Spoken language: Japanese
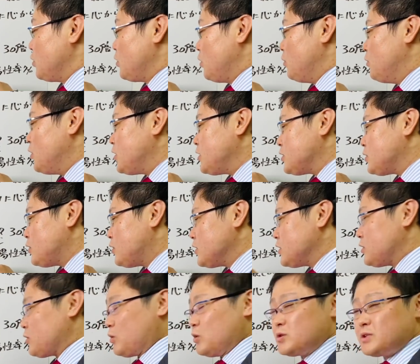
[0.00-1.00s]
思い通
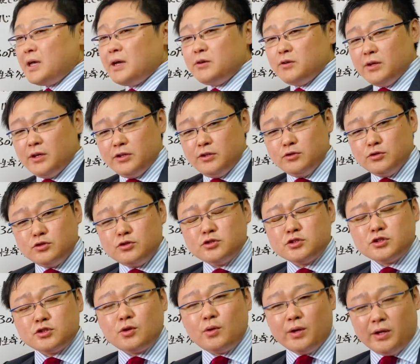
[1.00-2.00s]
りの答えをね言う
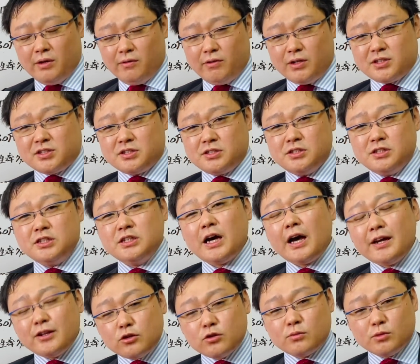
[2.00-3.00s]
人はね私いな
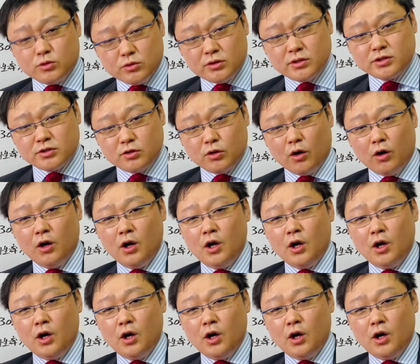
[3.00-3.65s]
いと思うんですよ。